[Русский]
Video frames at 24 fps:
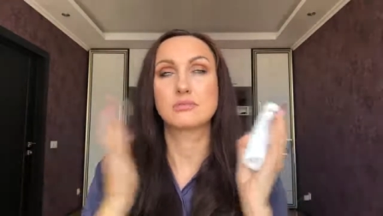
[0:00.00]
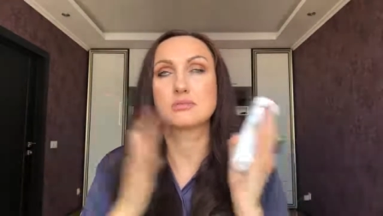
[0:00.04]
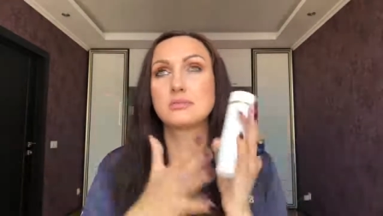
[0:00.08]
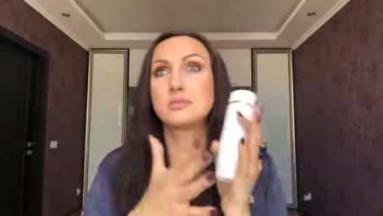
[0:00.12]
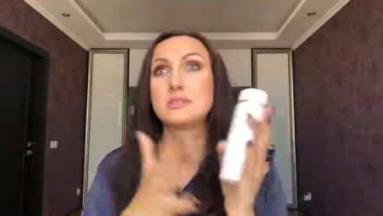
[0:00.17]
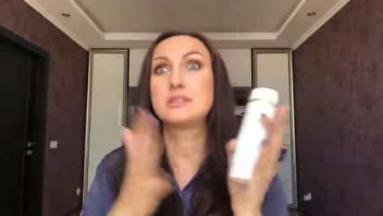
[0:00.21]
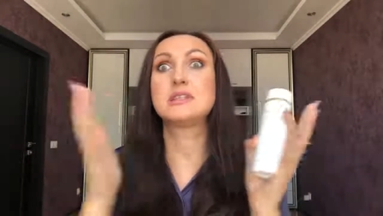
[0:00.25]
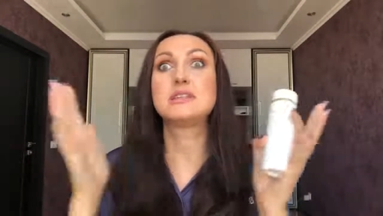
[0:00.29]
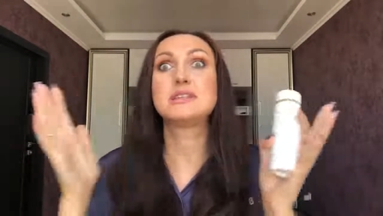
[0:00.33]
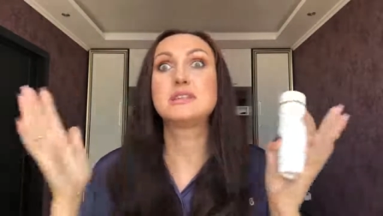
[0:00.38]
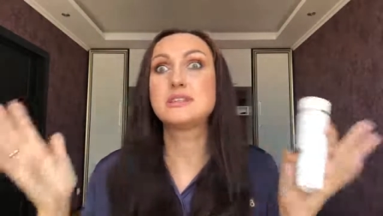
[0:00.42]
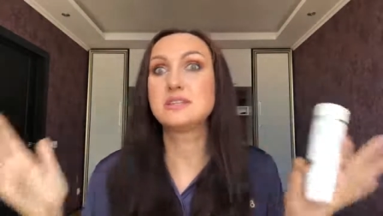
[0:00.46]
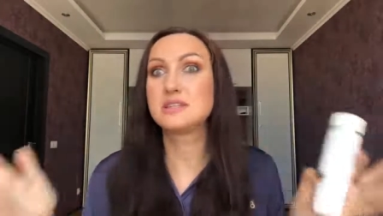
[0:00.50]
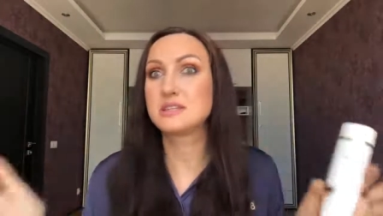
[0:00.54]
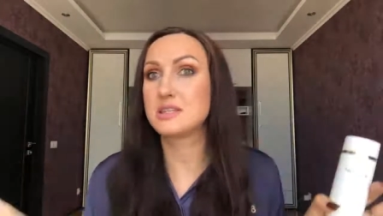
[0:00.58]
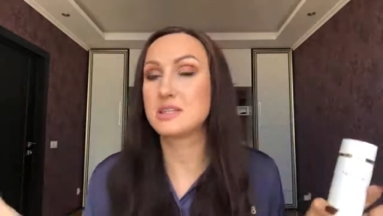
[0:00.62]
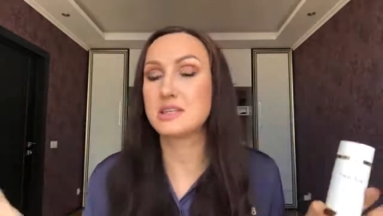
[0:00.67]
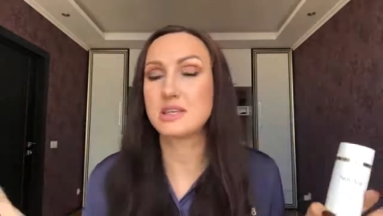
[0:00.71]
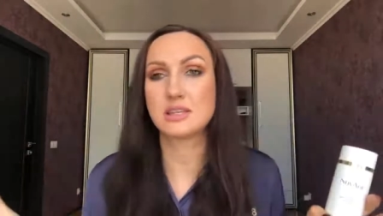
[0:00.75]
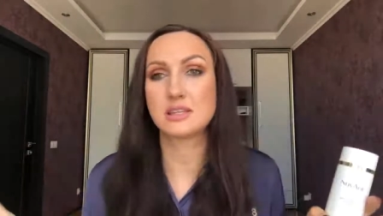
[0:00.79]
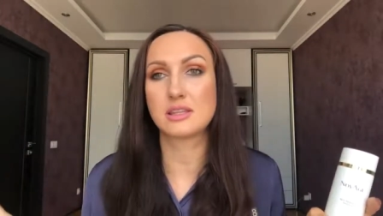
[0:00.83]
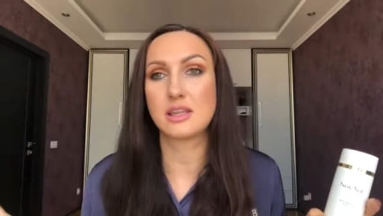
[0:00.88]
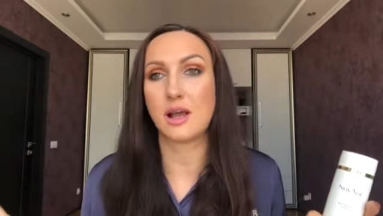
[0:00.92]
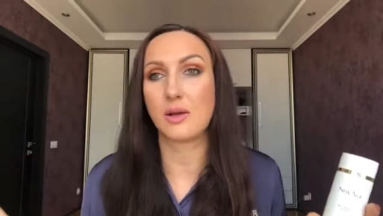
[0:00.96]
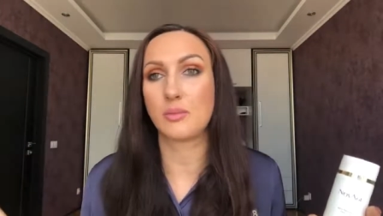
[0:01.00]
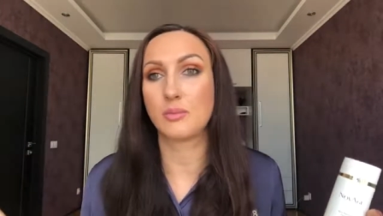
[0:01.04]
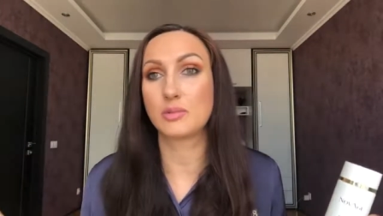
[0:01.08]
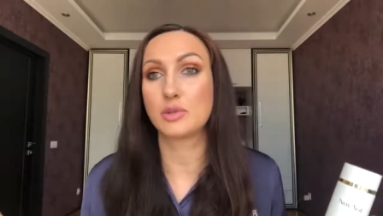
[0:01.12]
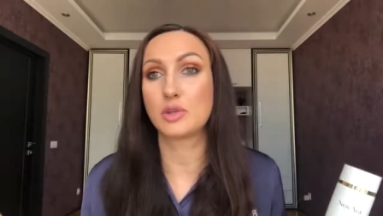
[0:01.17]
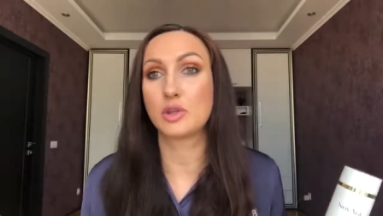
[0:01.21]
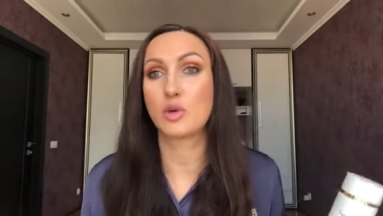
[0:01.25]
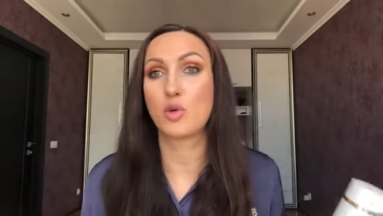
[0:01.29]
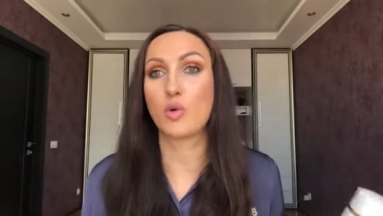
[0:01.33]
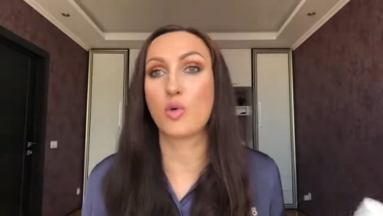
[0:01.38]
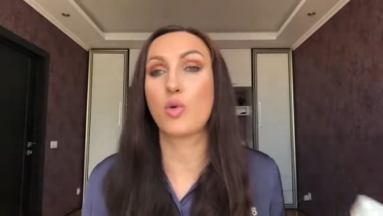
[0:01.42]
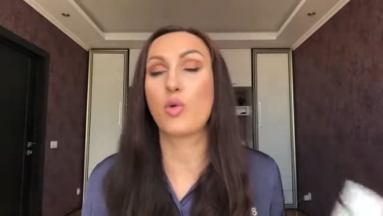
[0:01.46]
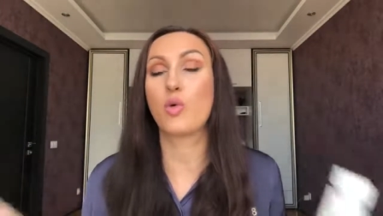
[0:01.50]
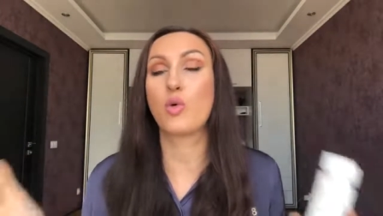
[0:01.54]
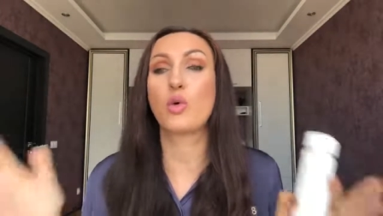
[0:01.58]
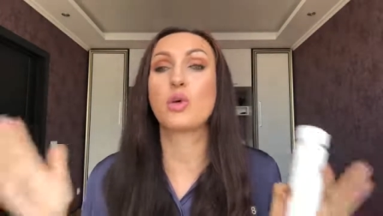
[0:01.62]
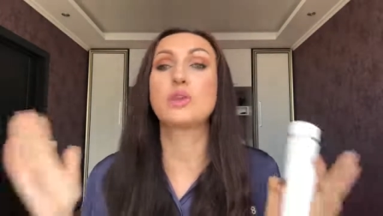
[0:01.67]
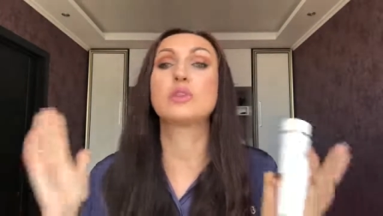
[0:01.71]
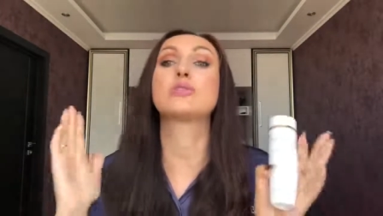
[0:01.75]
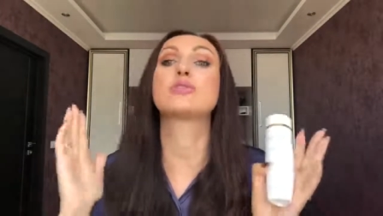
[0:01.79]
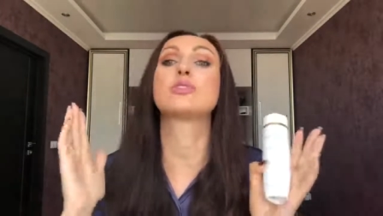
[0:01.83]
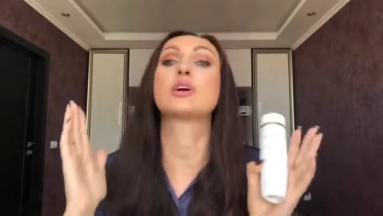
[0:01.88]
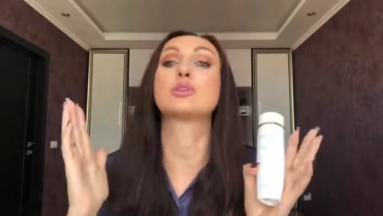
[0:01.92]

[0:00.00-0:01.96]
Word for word: десятиэтапный уход,